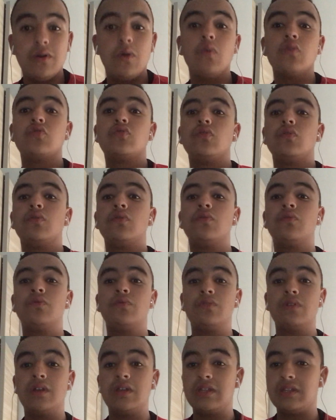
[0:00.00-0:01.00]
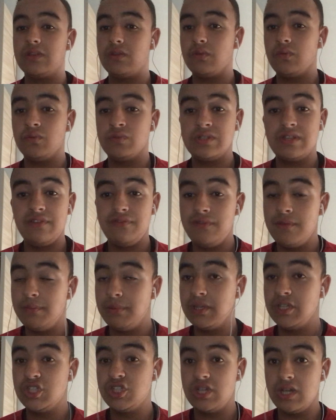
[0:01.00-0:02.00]
On, on, on s'est fait
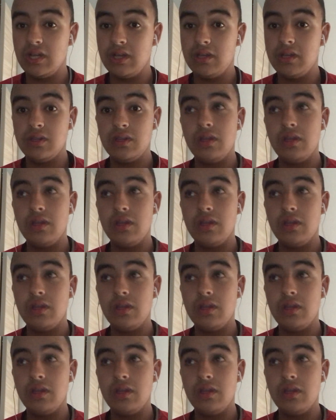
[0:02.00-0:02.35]
pris cher.